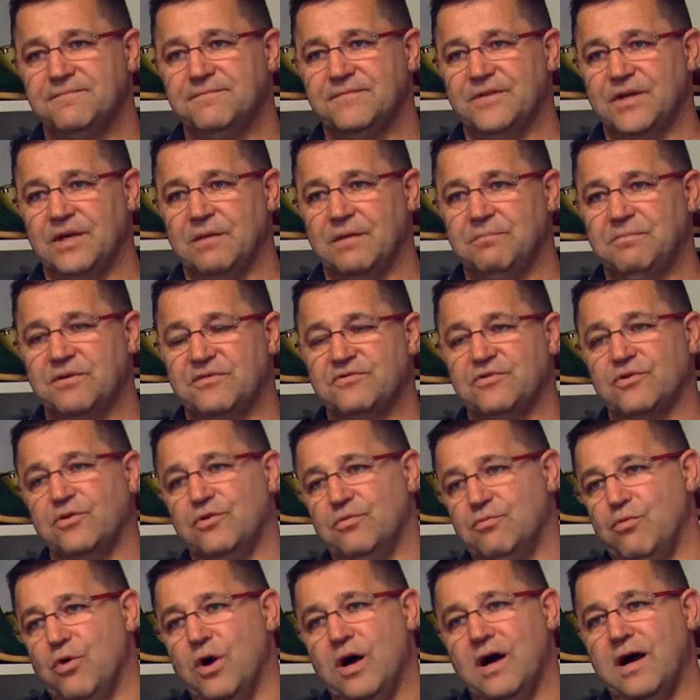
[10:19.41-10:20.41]
Voilà, parce que
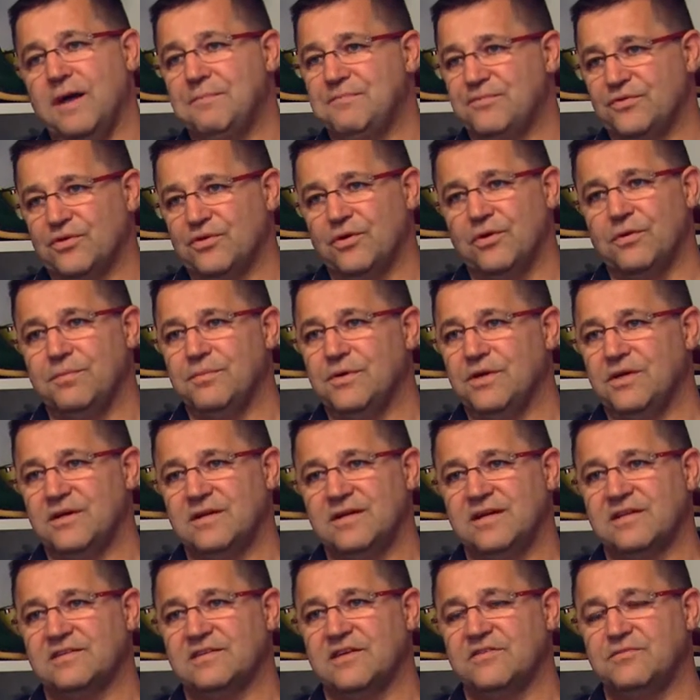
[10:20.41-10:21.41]
le bois absorbe euh,
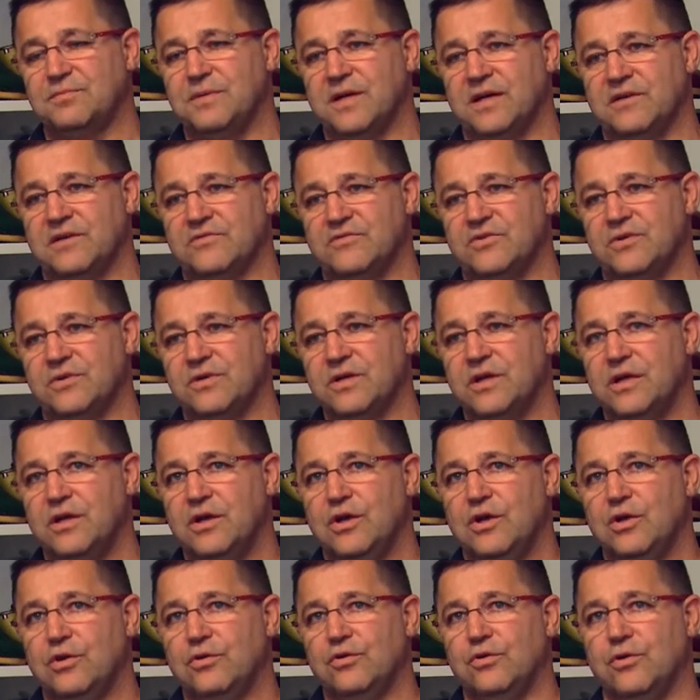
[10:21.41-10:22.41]
la transpiration.
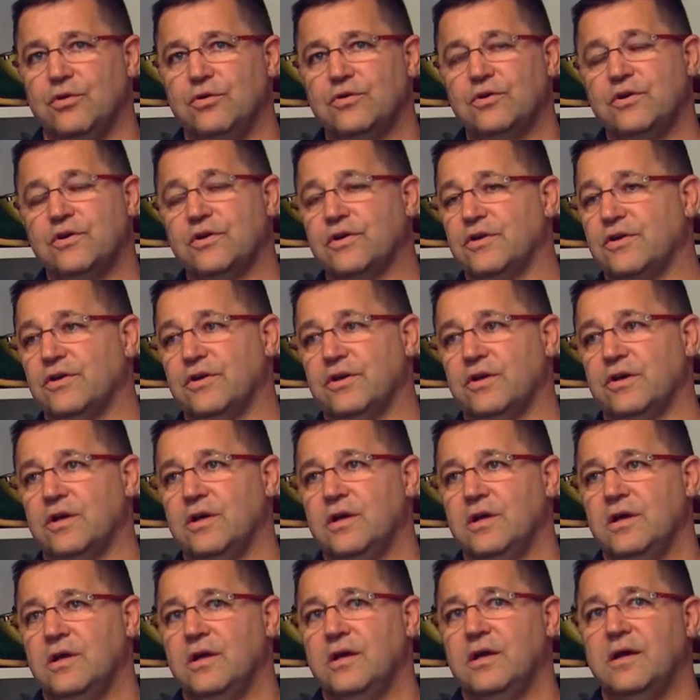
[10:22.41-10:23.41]
Donc,
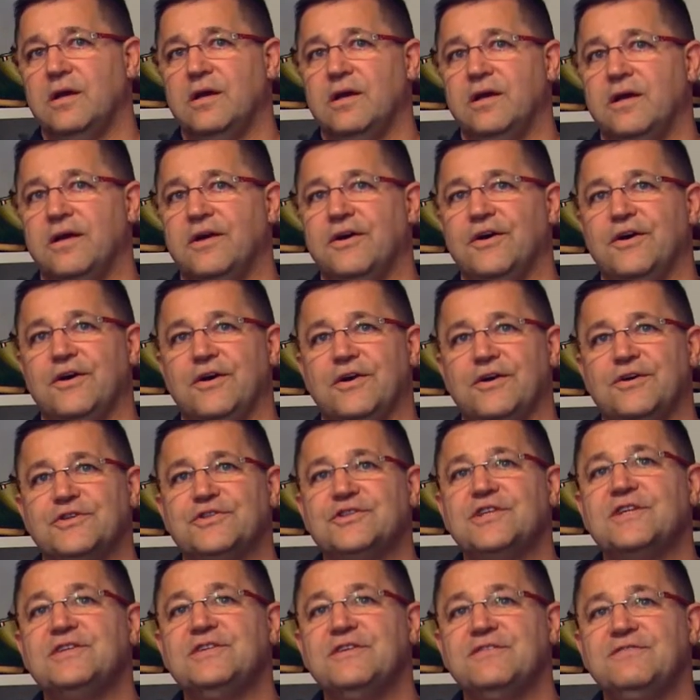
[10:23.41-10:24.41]

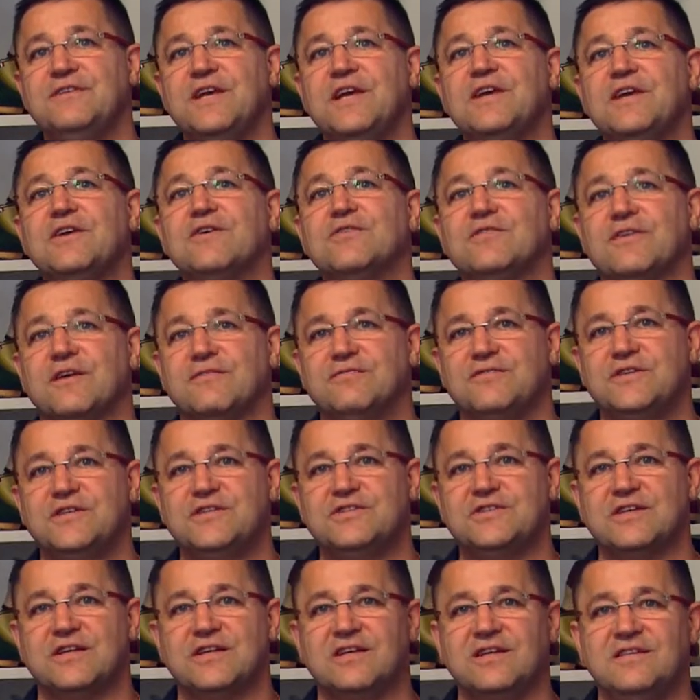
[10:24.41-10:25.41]
j'ai des vieilles
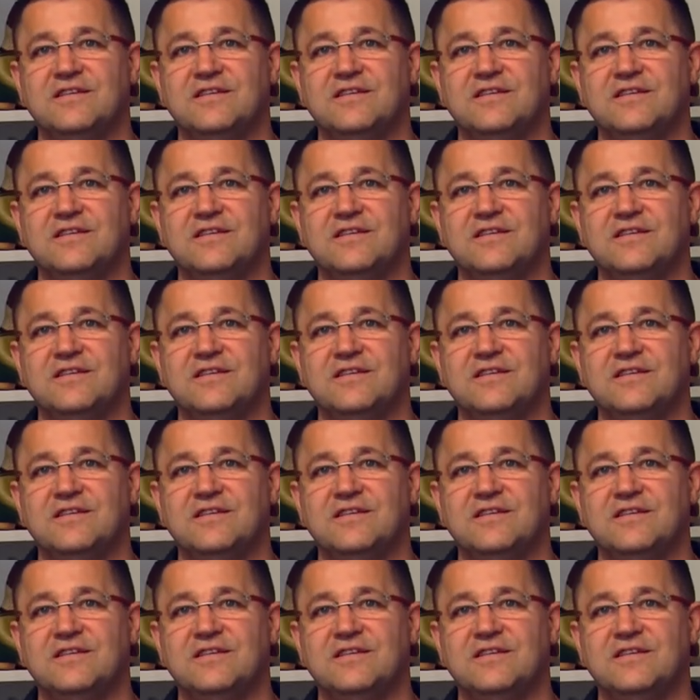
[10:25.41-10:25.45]
affiches